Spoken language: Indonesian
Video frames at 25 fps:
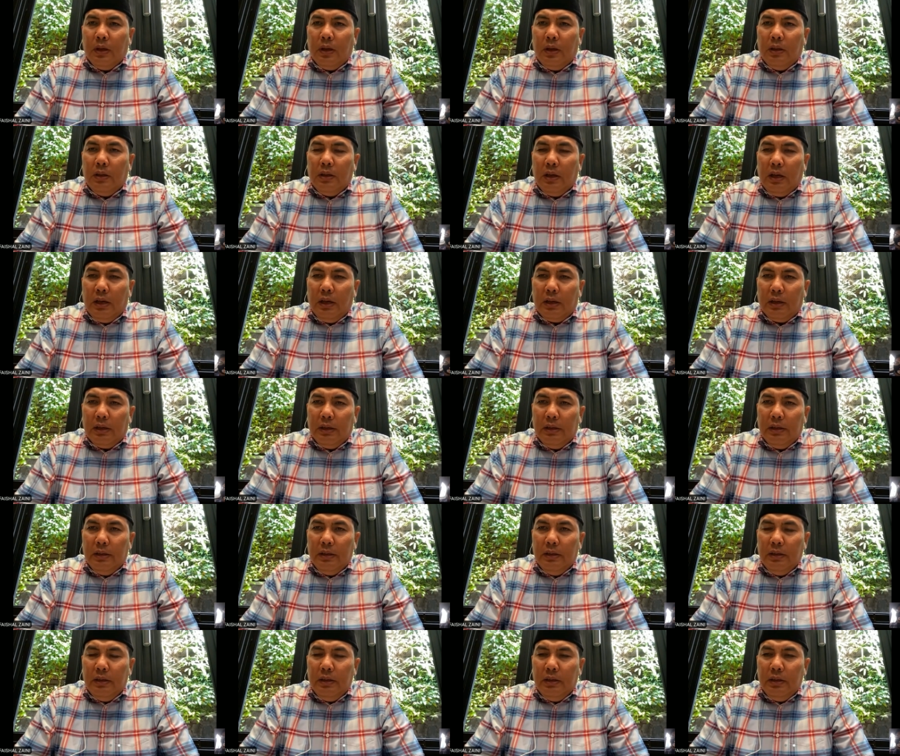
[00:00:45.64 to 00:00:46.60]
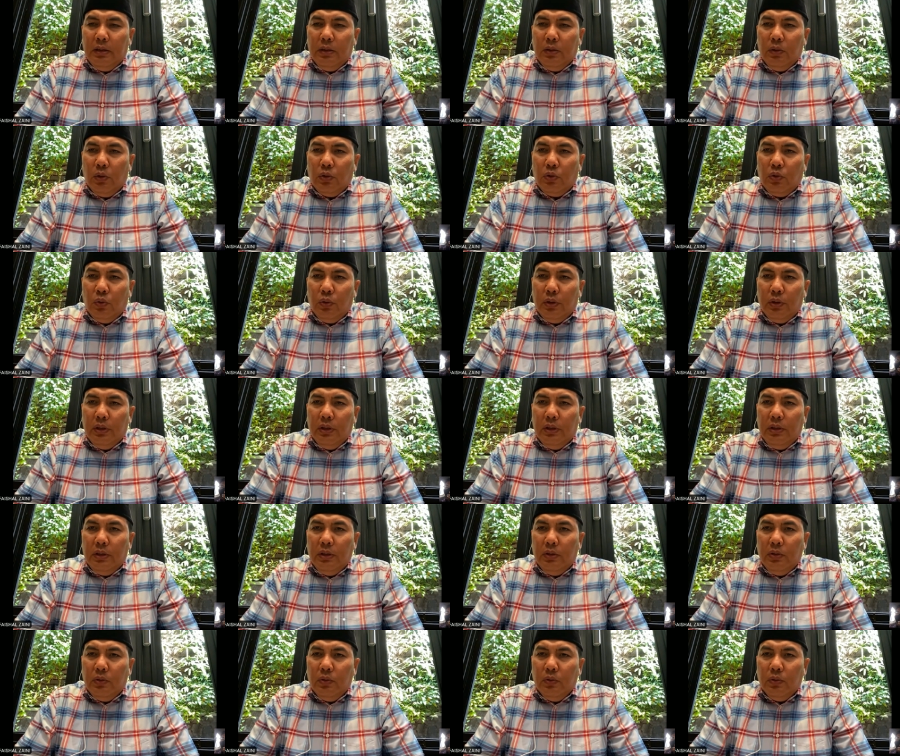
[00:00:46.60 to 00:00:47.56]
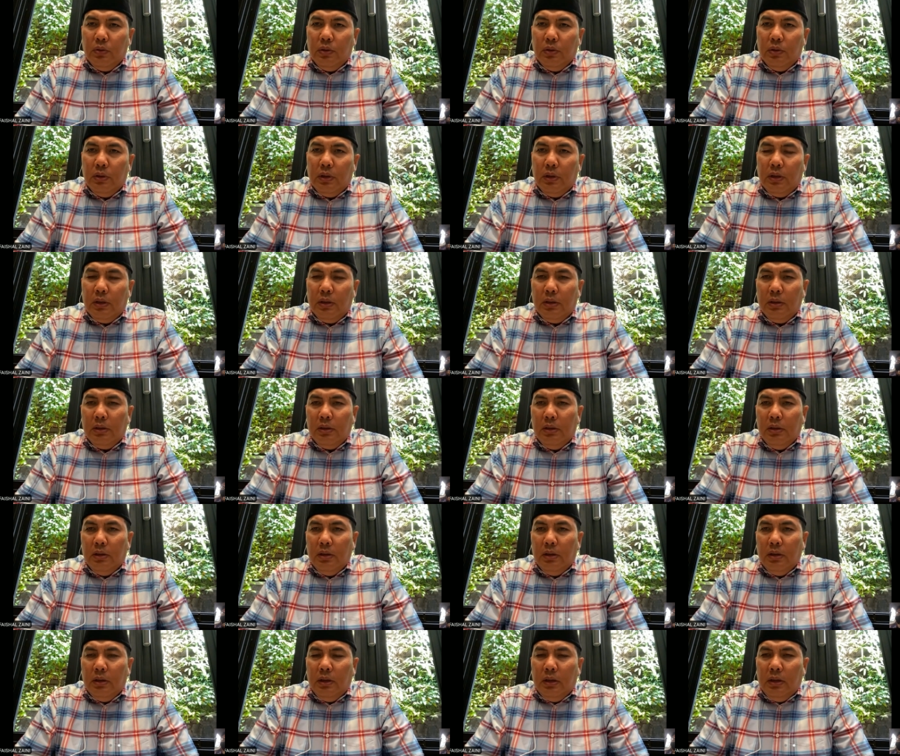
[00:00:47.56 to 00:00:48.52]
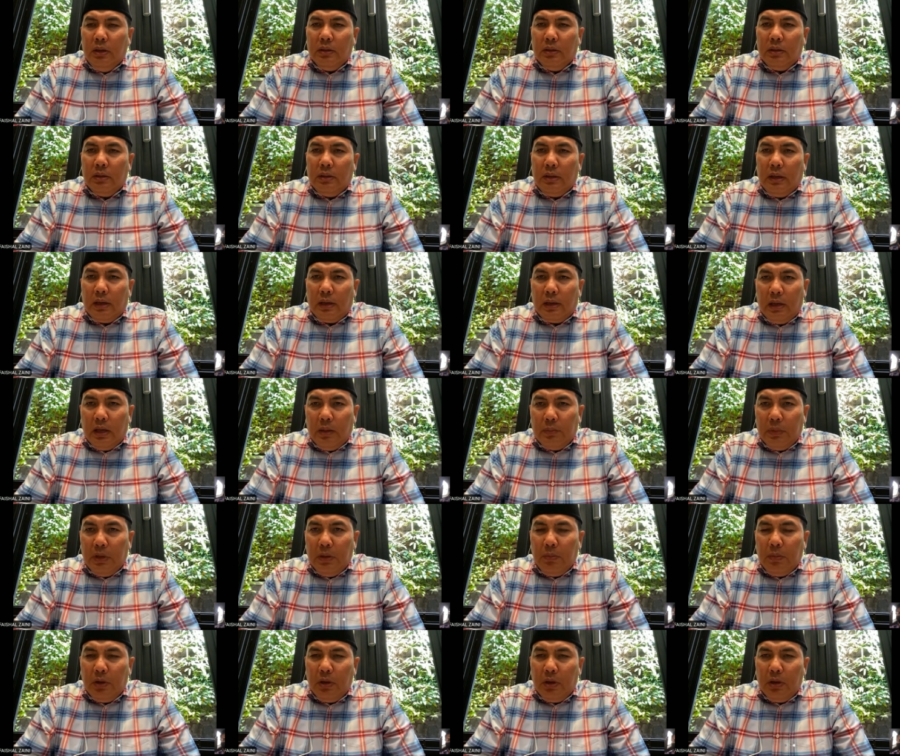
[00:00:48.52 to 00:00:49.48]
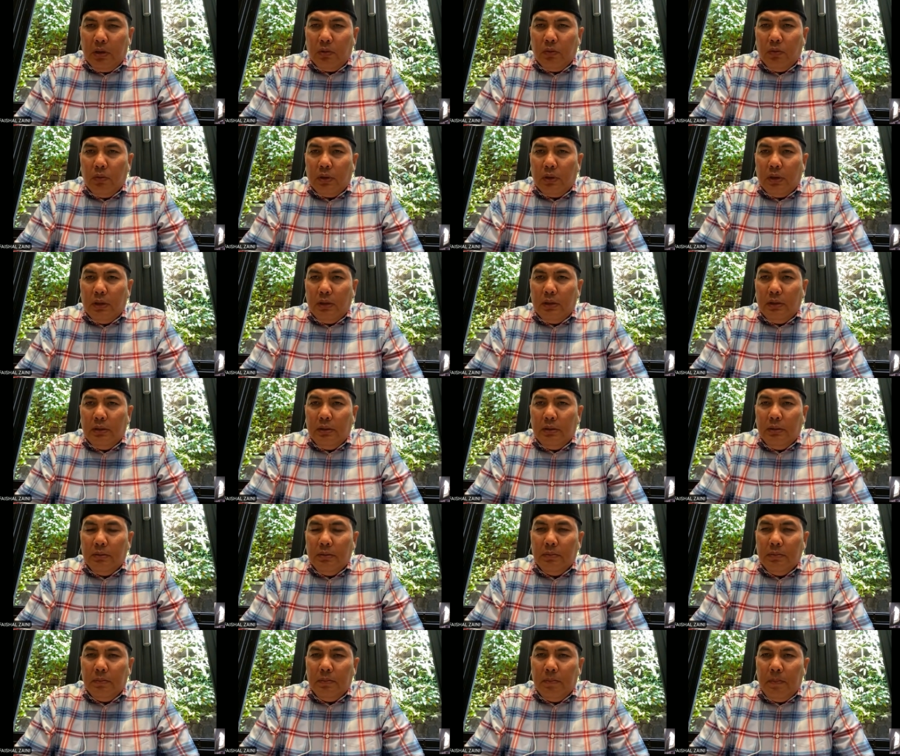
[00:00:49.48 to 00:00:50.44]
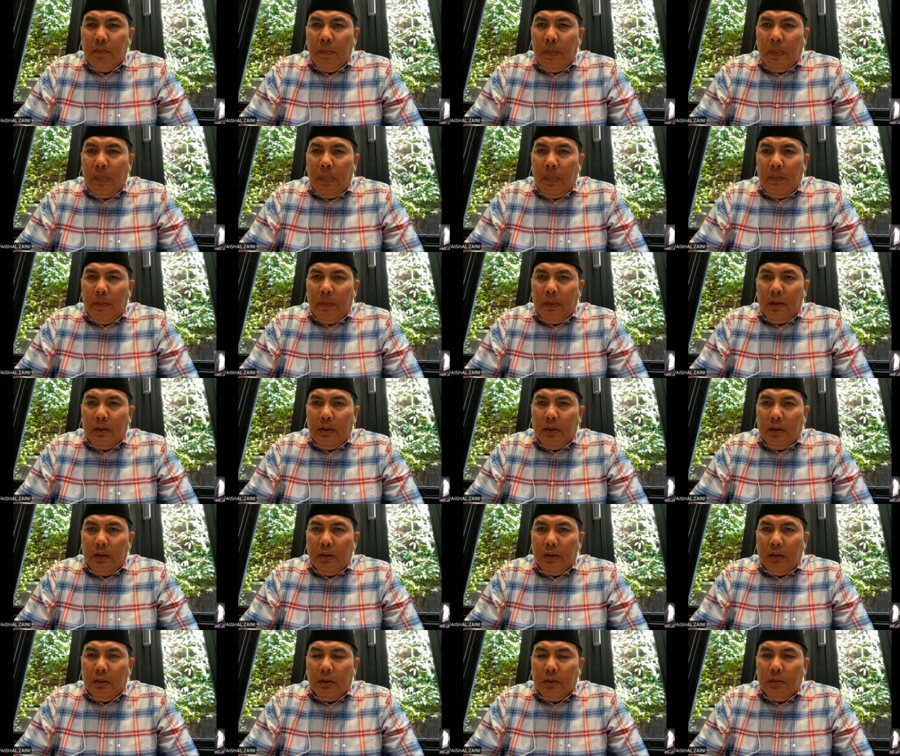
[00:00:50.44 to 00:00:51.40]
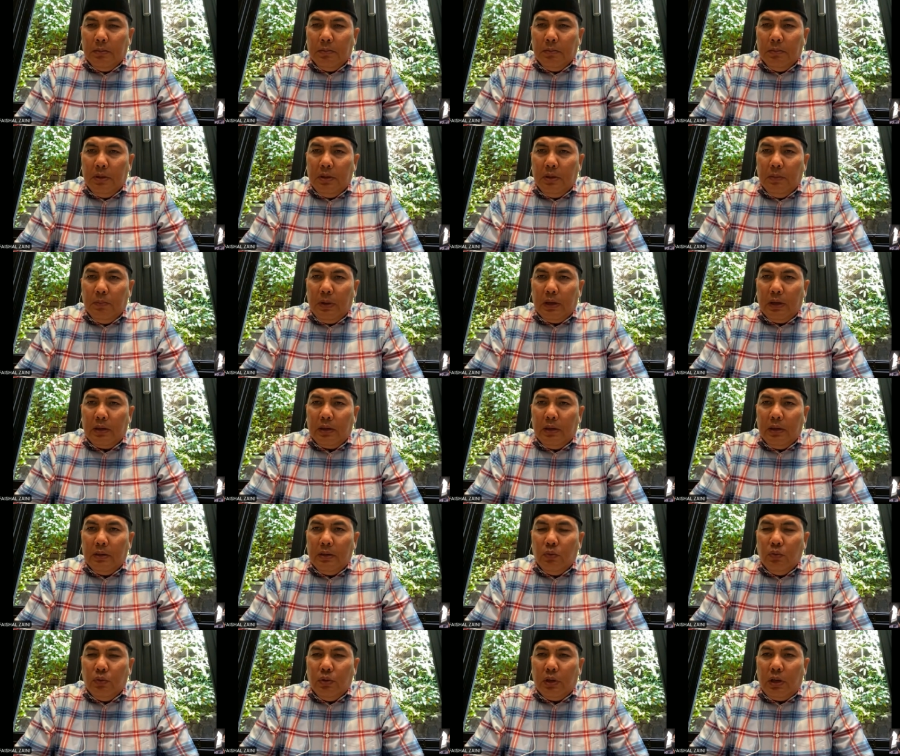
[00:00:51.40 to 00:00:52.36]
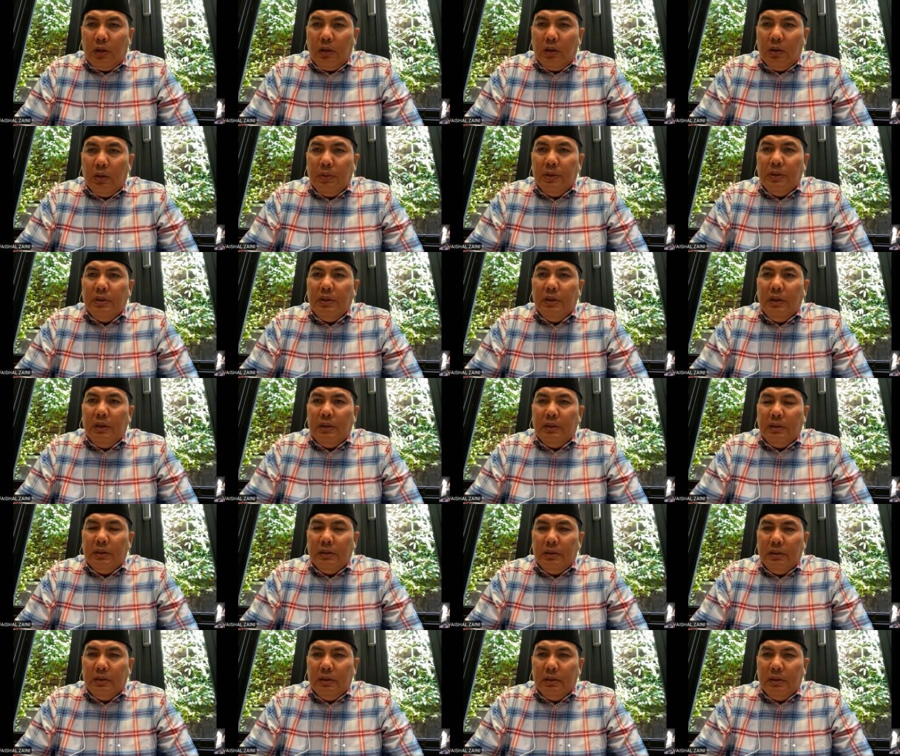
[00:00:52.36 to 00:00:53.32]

Kami Tengah Rai Nursugi ini sudah sejak lama melakukan eh, menyebarkan ujaran kebencian